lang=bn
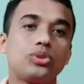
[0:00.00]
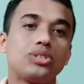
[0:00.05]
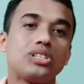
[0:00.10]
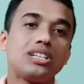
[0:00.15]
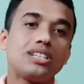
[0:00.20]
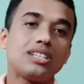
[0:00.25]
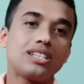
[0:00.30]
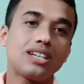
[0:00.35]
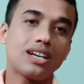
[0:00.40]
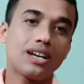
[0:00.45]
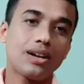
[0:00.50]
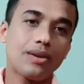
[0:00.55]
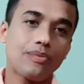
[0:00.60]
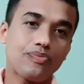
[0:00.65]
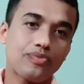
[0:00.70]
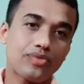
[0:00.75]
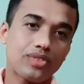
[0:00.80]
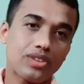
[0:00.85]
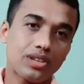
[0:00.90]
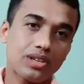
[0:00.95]
সেটা
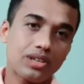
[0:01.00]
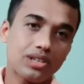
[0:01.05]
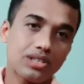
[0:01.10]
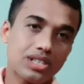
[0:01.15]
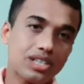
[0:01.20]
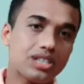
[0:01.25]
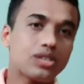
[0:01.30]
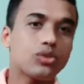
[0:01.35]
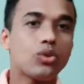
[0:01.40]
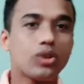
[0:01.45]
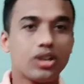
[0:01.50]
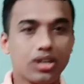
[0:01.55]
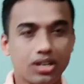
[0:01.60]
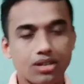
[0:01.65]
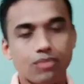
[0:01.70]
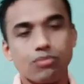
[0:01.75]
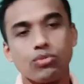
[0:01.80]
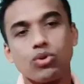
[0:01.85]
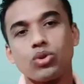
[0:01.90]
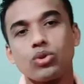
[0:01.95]
সেটাও
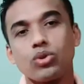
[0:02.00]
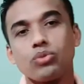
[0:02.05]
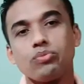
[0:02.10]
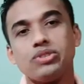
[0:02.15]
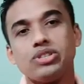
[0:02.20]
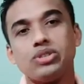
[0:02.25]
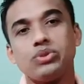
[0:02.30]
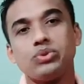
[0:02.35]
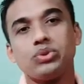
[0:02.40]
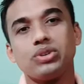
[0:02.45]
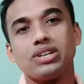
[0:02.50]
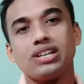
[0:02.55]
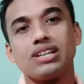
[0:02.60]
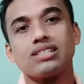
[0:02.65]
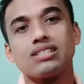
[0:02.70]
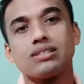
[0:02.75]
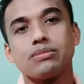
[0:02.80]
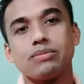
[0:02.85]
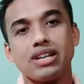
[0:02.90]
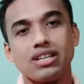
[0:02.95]
অনেকটা বড় ভিডিও হয়ে
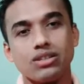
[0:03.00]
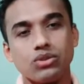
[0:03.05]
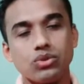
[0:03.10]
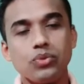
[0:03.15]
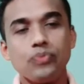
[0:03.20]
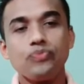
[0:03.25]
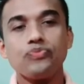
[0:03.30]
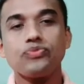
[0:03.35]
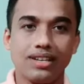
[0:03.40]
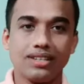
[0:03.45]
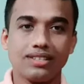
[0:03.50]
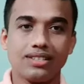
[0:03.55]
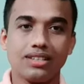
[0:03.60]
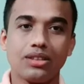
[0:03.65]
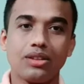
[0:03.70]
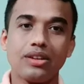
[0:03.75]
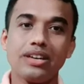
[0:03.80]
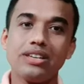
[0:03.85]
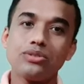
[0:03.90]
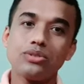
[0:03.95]
গেছে বা একটু
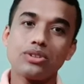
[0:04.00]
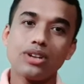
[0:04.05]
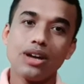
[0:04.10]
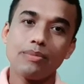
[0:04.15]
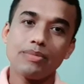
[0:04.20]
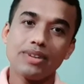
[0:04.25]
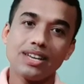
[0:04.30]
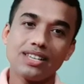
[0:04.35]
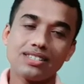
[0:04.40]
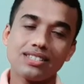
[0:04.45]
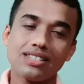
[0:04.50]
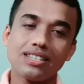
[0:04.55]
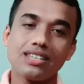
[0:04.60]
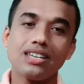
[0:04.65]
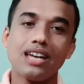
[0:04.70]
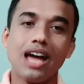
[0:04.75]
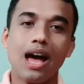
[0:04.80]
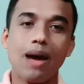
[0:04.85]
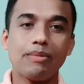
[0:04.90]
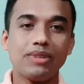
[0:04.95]
তো এই জন্য আমি আজকে
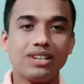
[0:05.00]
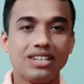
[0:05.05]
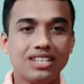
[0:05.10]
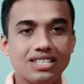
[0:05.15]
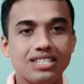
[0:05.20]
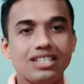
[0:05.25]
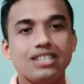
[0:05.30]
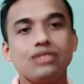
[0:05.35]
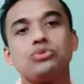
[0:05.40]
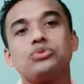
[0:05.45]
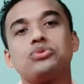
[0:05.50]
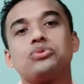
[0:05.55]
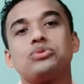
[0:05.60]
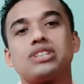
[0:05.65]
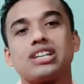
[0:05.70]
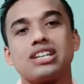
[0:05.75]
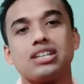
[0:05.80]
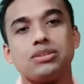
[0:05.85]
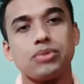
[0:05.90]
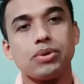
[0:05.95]
আমি নিজেই ওজনটা
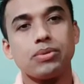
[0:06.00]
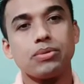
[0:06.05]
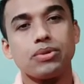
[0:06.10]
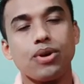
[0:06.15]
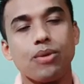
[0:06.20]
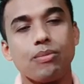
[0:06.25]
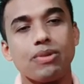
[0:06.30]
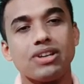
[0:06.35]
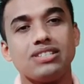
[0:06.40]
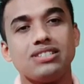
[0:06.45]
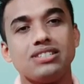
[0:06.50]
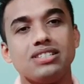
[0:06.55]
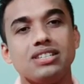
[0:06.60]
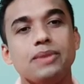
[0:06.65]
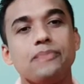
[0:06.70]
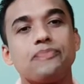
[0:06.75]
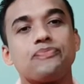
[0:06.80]
কিভাবে কমাইছি